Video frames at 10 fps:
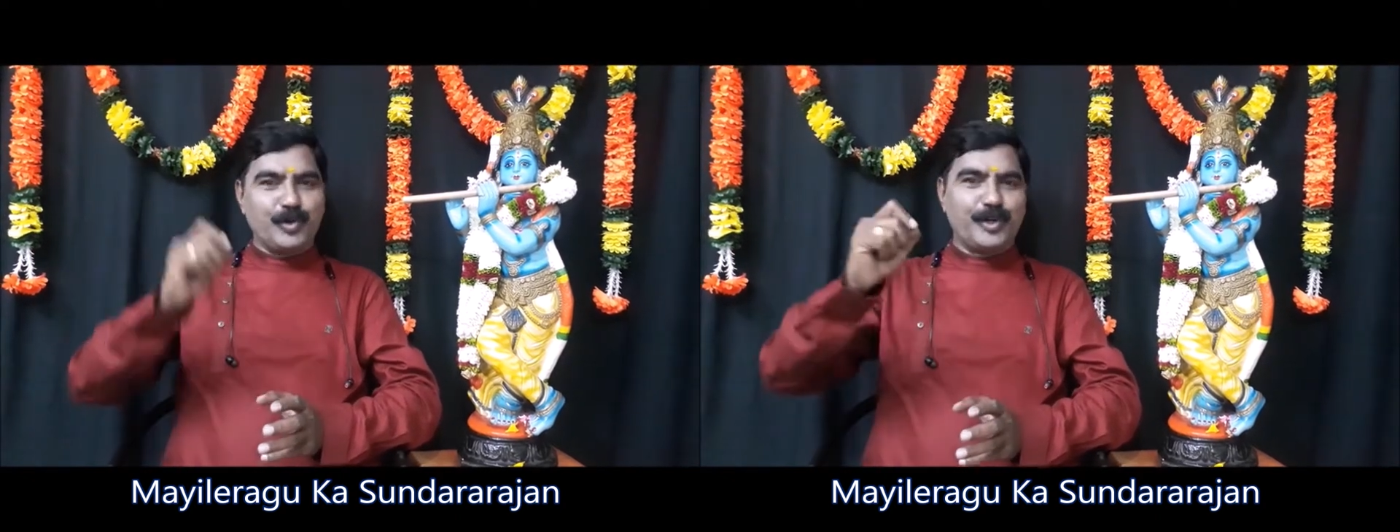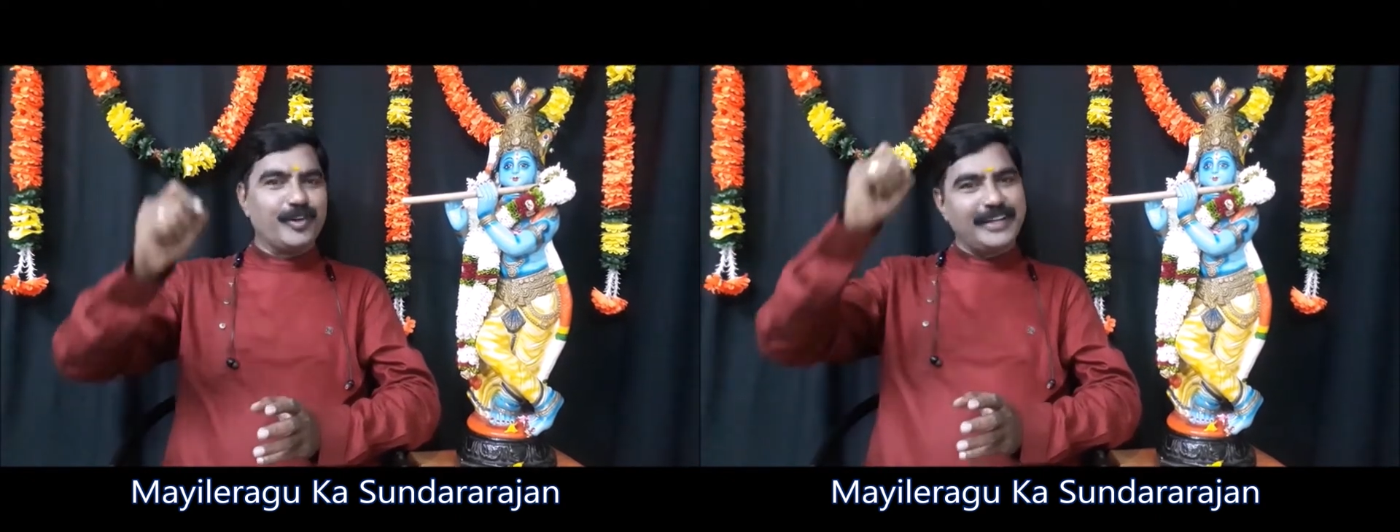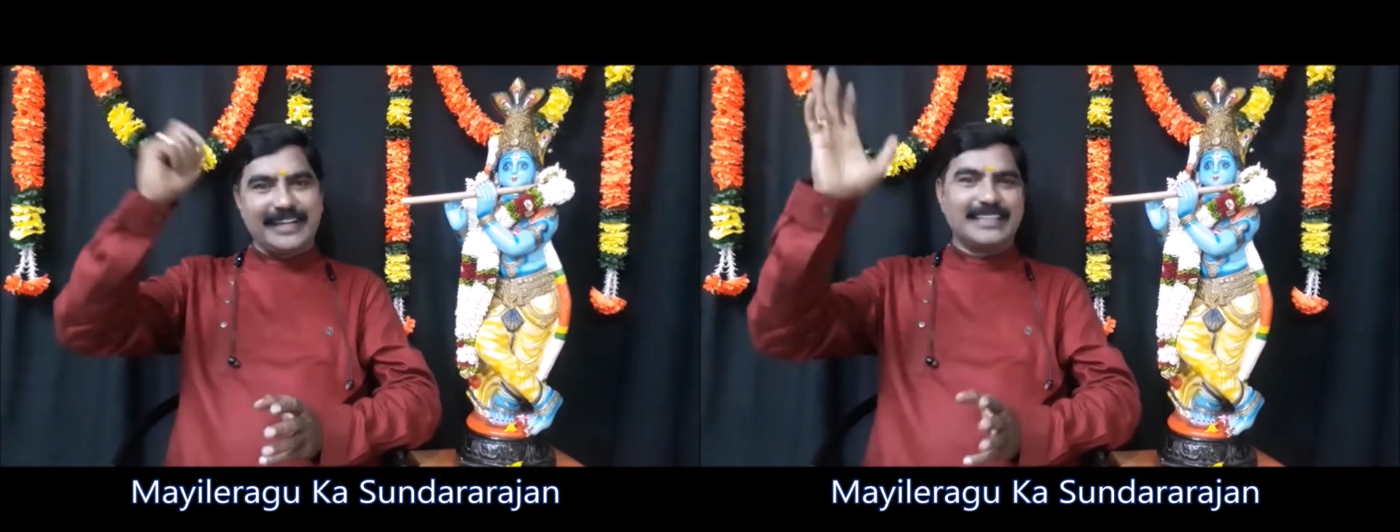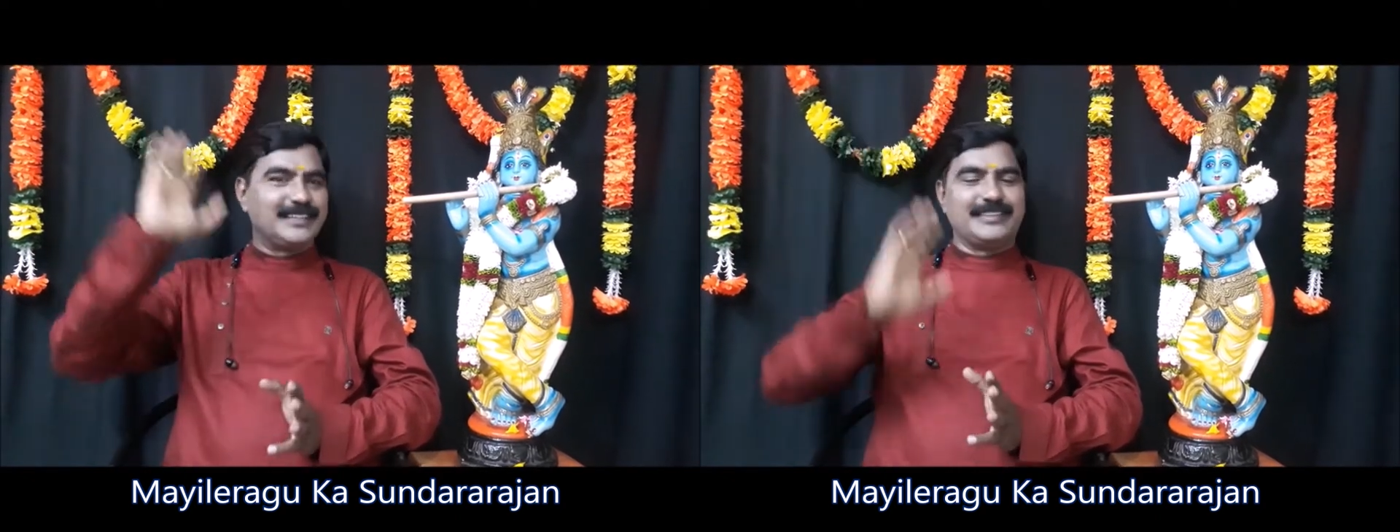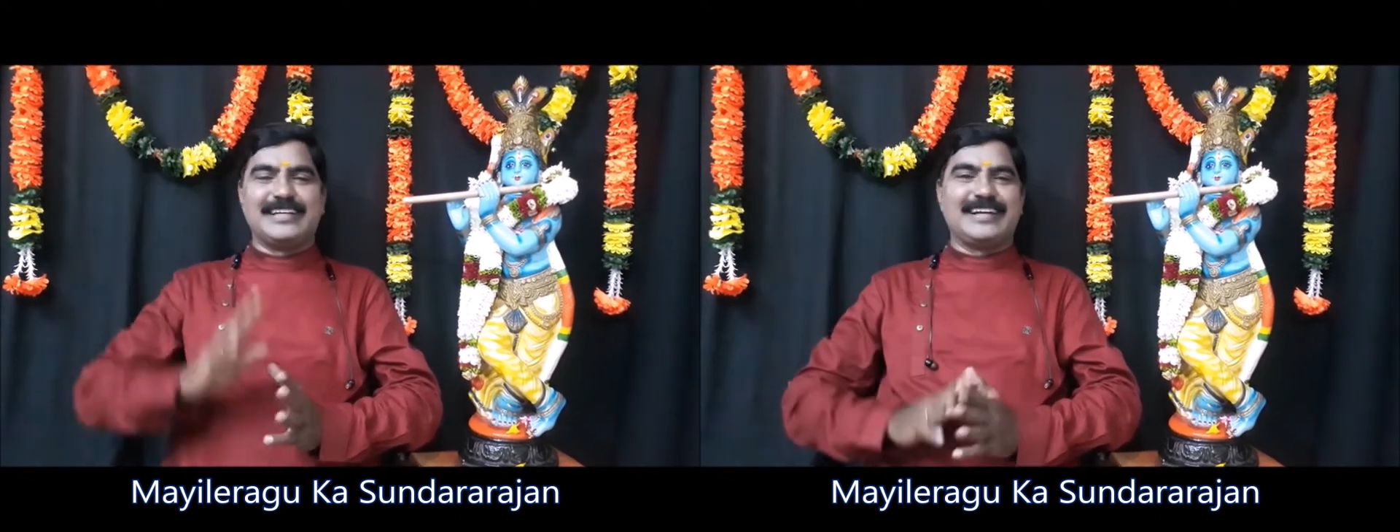உரியுடன்
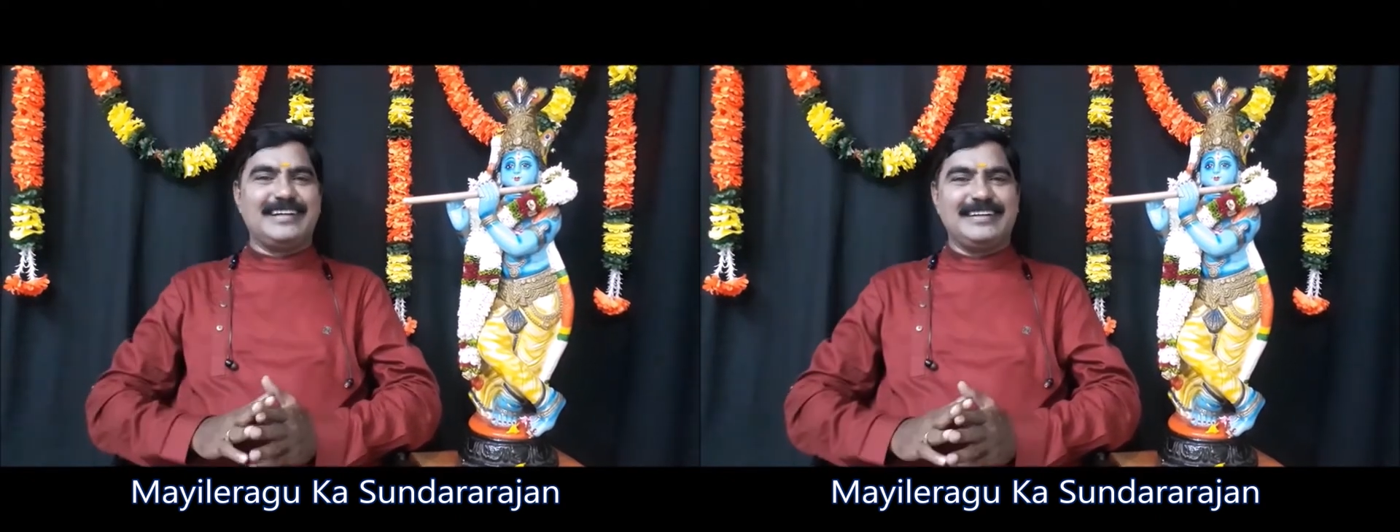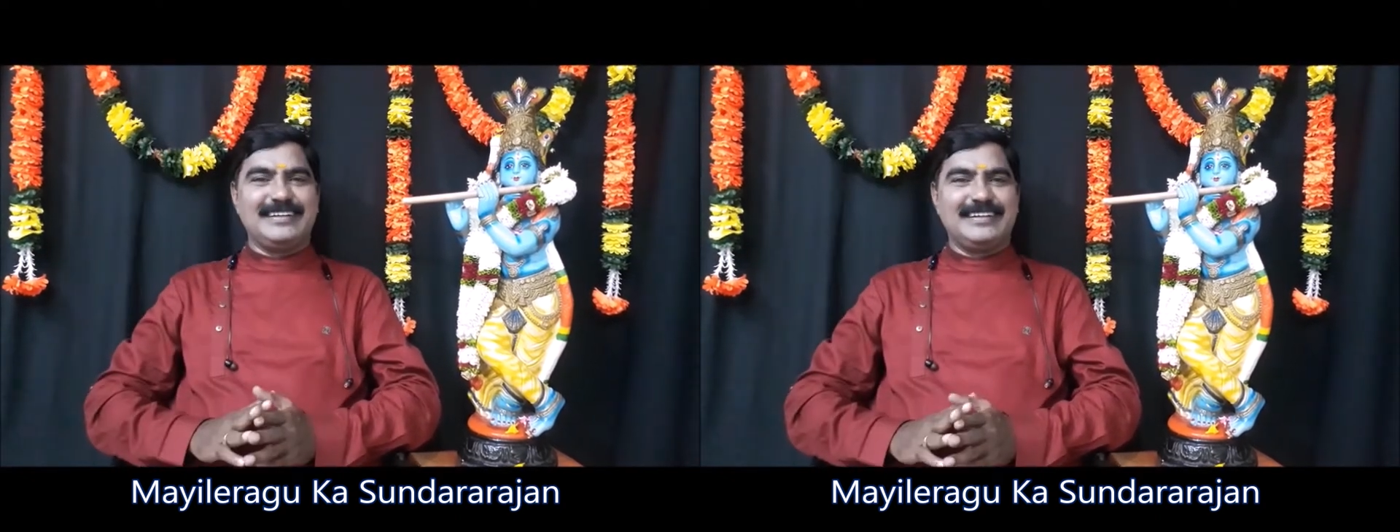இணைத்து விட்டார்கள்